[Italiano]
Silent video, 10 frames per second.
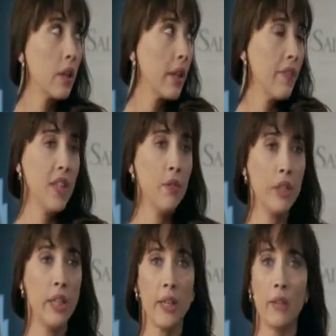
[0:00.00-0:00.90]
Che vi
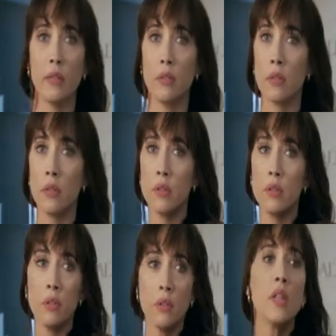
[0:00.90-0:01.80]
devo dire?
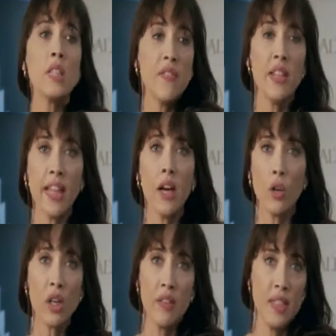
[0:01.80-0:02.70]
Si vede che
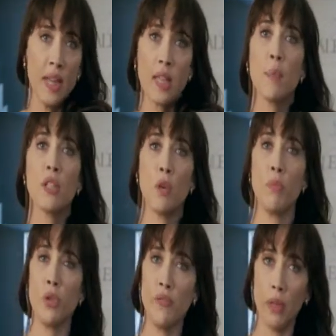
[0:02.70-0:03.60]
ancora vestita da sposa
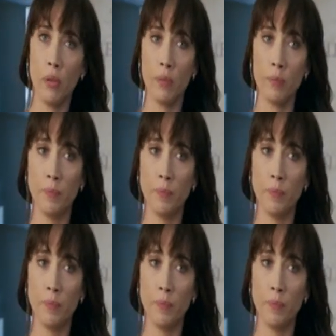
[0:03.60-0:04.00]
non mi ci vedo.